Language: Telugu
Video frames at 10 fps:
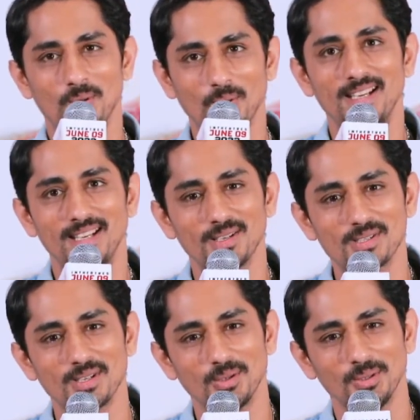ట్వంటీ
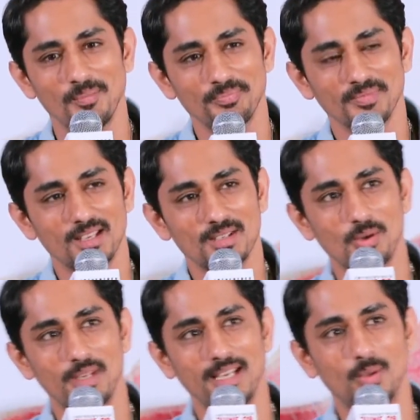ఇయర్స్ అగో సో
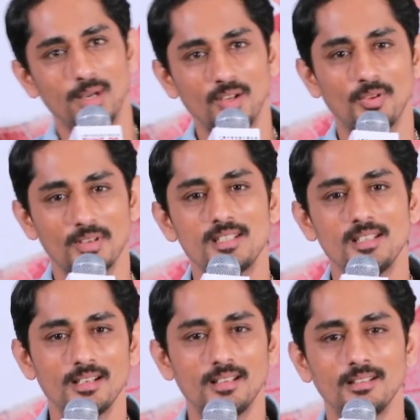ఈ ట్వంటీ ఫస్ట్
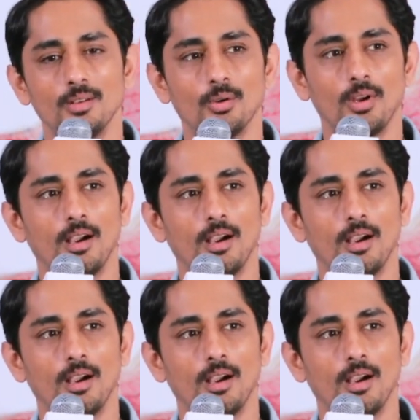ఇయర్లో